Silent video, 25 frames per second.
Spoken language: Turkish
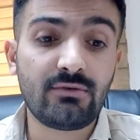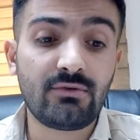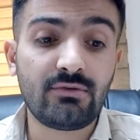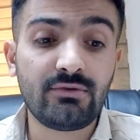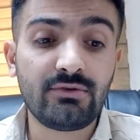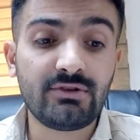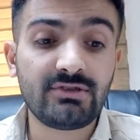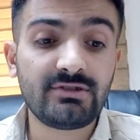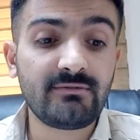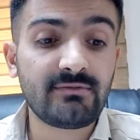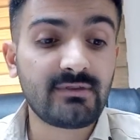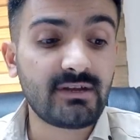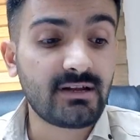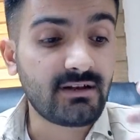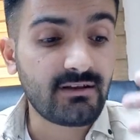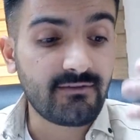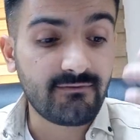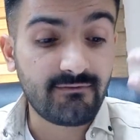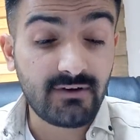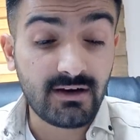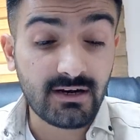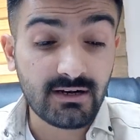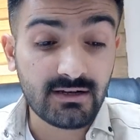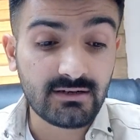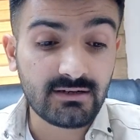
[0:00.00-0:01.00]
Onun için
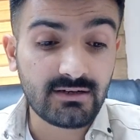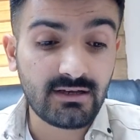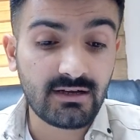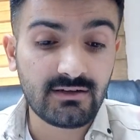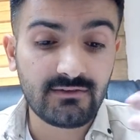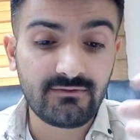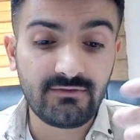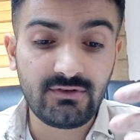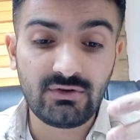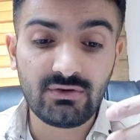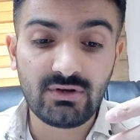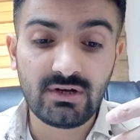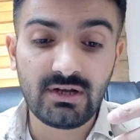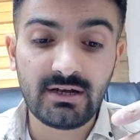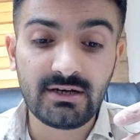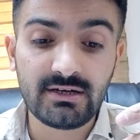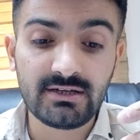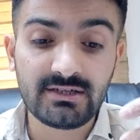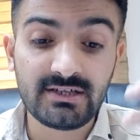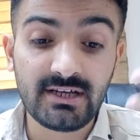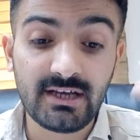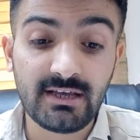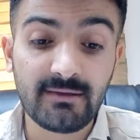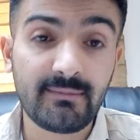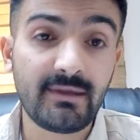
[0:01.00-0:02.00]
zaten farkındalık
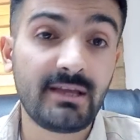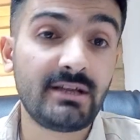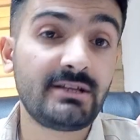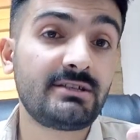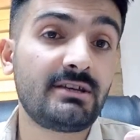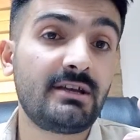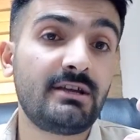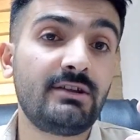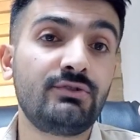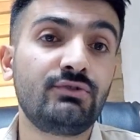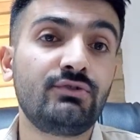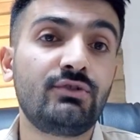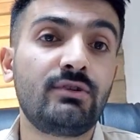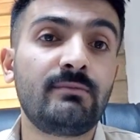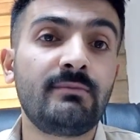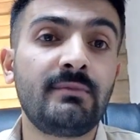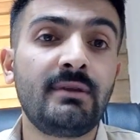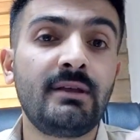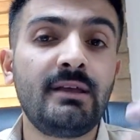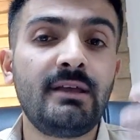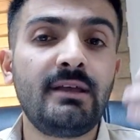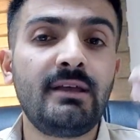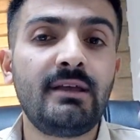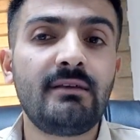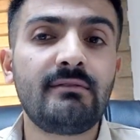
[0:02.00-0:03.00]
videolarını çekmeye
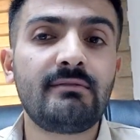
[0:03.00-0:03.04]
çalışıyorum.